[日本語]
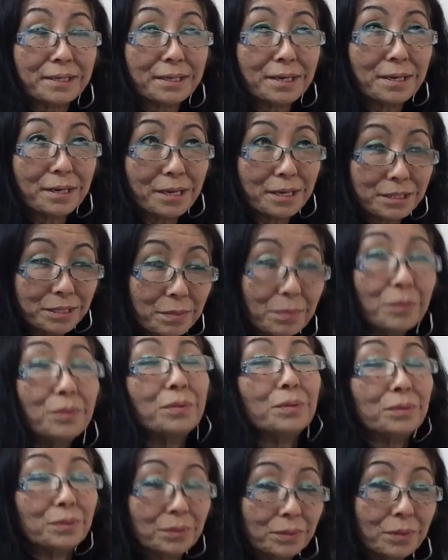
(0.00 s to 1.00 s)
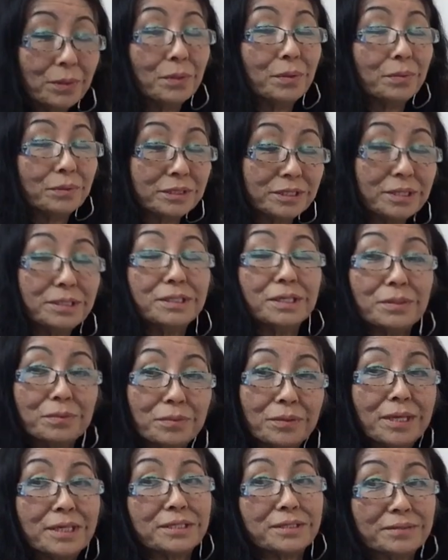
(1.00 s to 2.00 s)
考えても全然
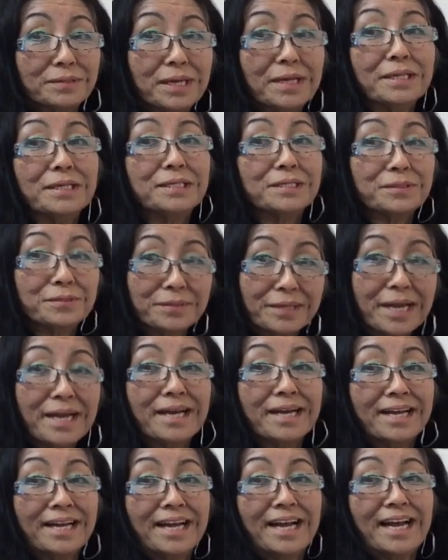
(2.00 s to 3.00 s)
おかしくないですよね。